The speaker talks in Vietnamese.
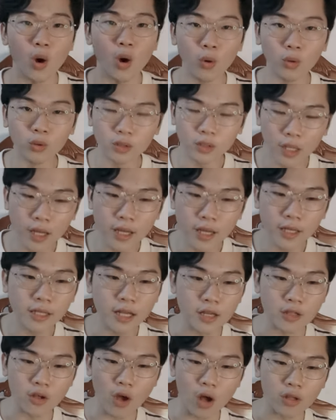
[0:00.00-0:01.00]
Ưu tiên
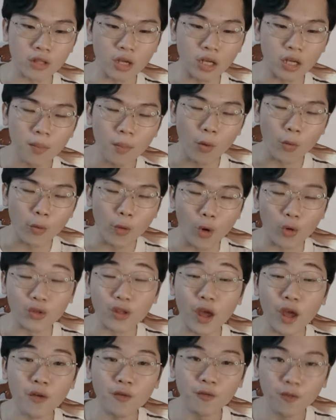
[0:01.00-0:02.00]
thì chọn những cái bộ đồ
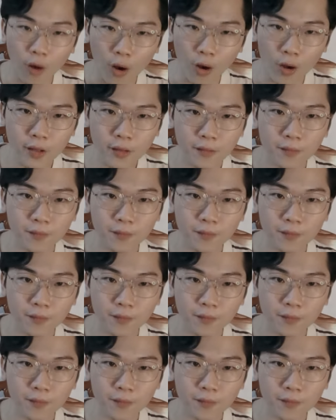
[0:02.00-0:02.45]
dễ phối.